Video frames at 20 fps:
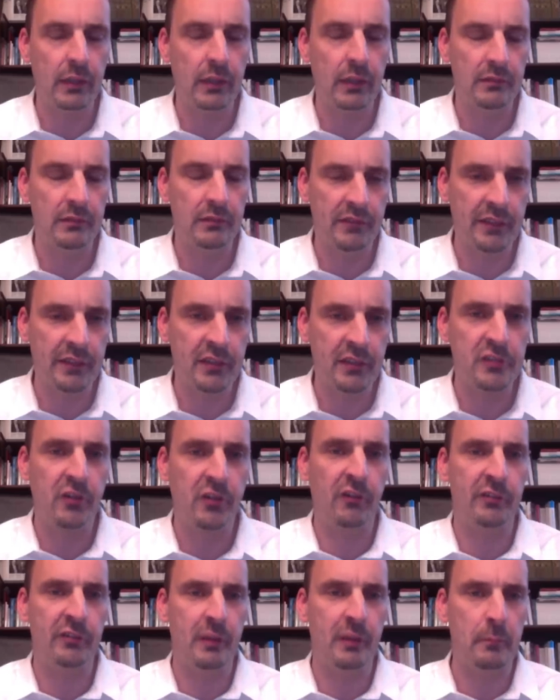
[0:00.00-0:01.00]

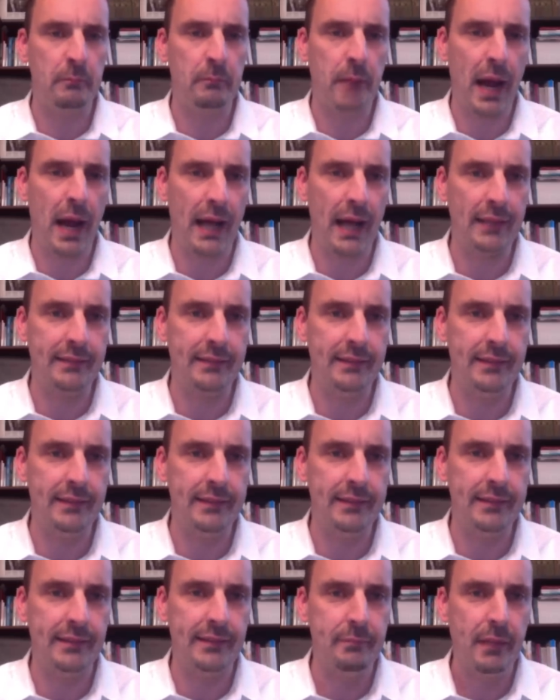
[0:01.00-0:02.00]

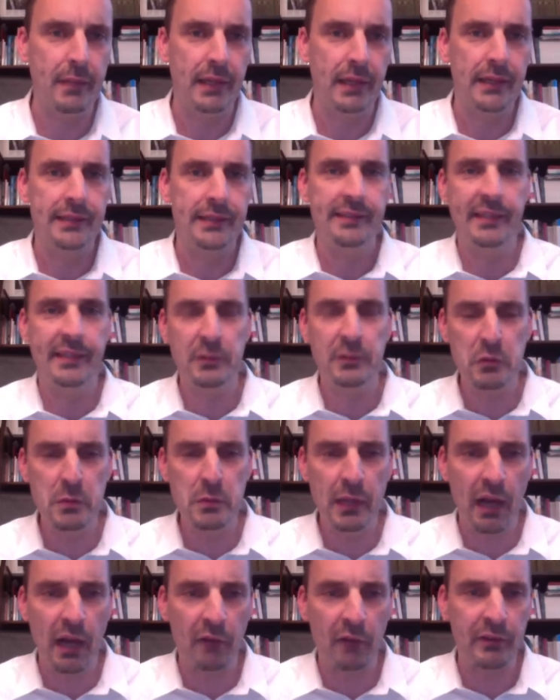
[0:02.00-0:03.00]
Wasserstoffbasis. Die sind
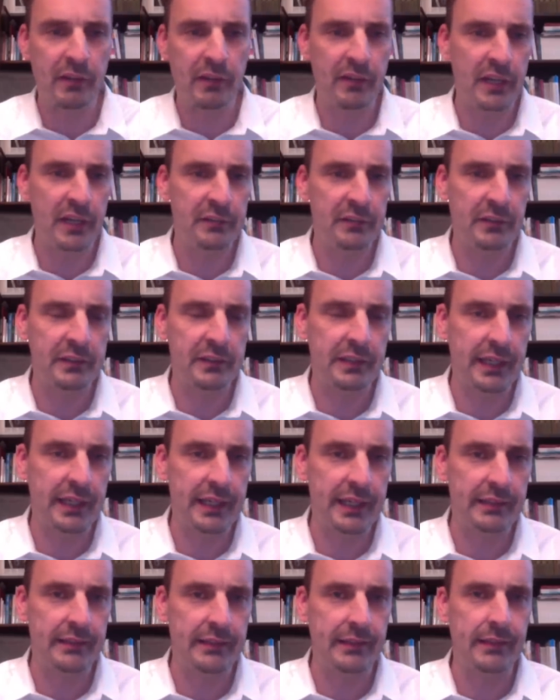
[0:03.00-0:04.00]
überall auf der Welt
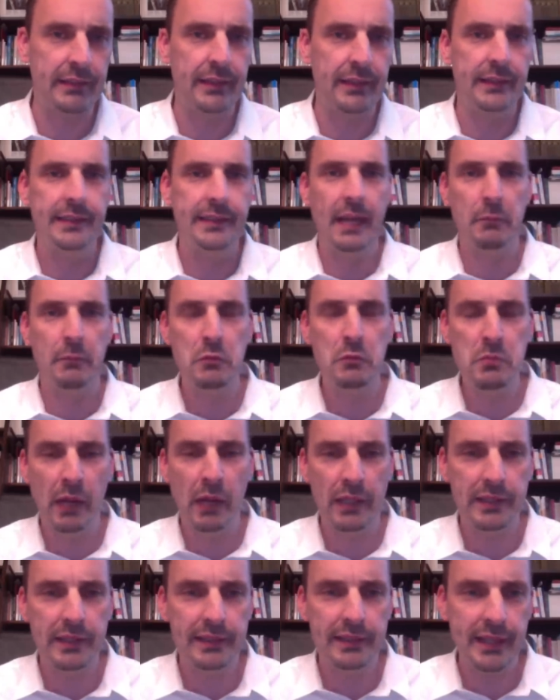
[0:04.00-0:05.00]
vertreten die haben
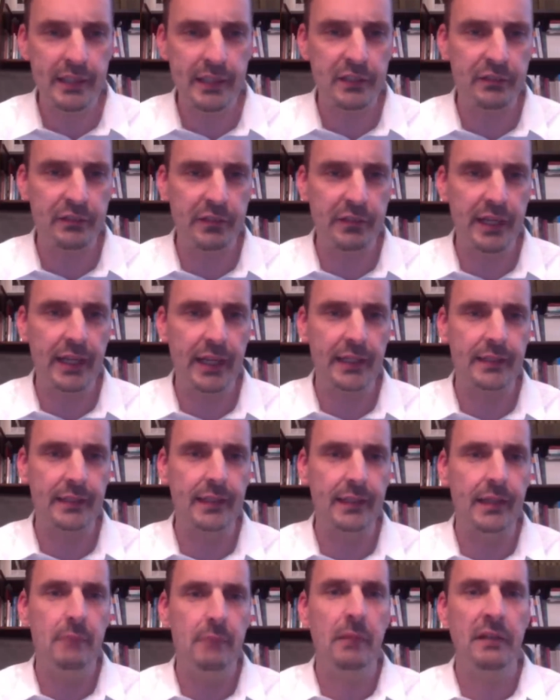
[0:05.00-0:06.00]
überall ihr Netzwerk,
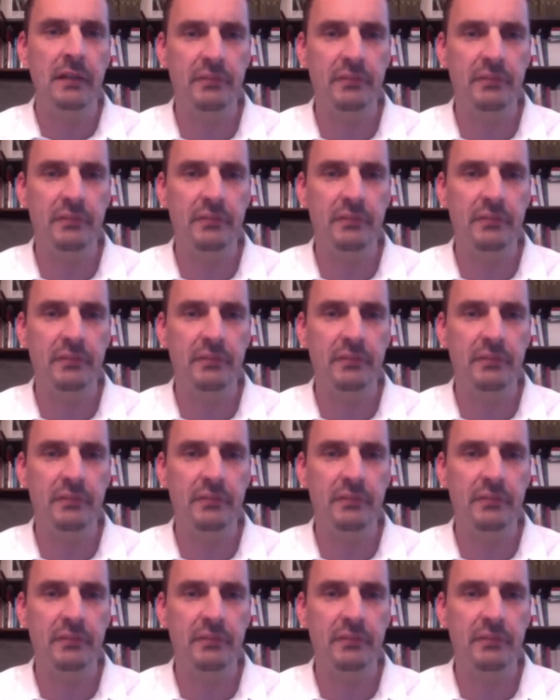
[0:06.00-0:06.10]
man